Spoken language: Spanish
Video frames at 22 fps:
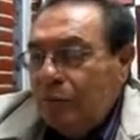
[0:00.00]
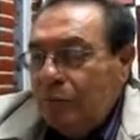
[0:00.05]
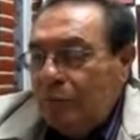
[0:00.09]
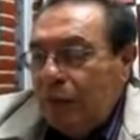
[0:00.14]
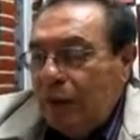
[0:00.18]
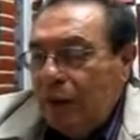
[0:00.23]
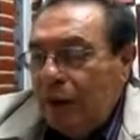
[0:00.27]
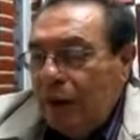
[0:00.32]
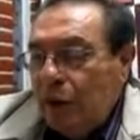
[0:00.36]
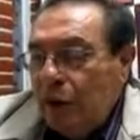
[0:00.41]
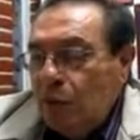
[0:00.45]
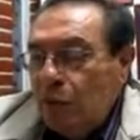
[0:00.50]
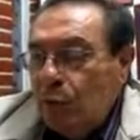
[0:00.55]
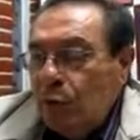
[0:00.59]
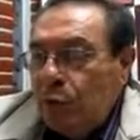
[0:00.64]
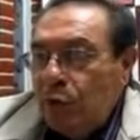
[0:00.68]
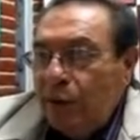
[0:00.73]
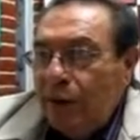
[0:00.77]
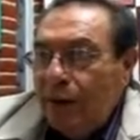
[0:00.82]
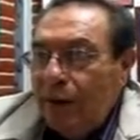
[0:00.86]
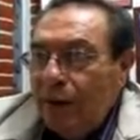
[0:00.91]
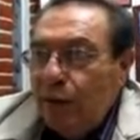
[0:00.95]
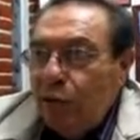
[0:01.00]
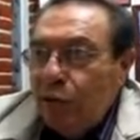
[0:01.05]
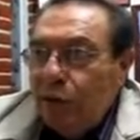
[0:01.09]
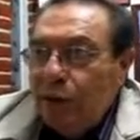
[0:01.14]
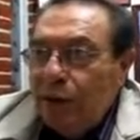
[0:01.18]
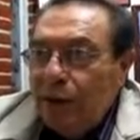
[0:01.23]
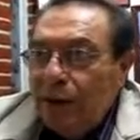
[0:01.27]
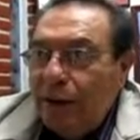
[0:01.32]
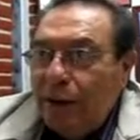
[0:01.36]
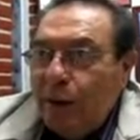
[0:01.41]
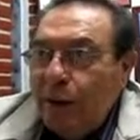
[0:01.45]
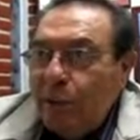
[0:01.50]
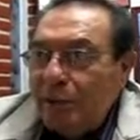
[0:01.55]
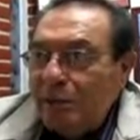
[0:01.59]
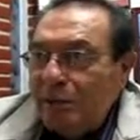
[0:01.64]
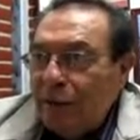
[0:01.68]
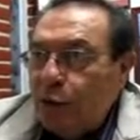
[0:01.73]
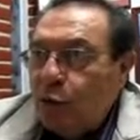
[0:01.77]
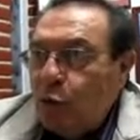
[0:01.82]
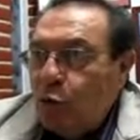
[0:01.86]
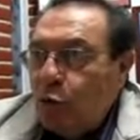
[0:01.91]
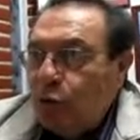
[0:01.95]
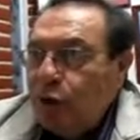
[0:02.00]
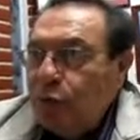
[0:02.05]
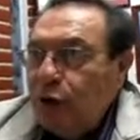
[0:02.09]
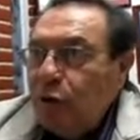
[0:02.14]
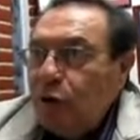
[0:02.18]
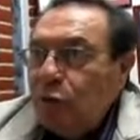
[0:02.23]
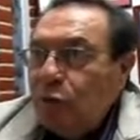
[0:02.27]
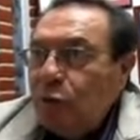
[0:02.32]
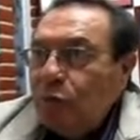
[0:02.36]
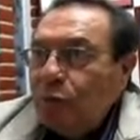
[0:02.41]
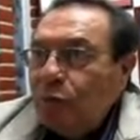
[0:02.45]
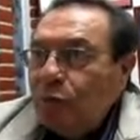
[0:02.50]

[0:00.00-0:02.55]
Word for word: Gerardo Montenegro tiene el becer Gordillo,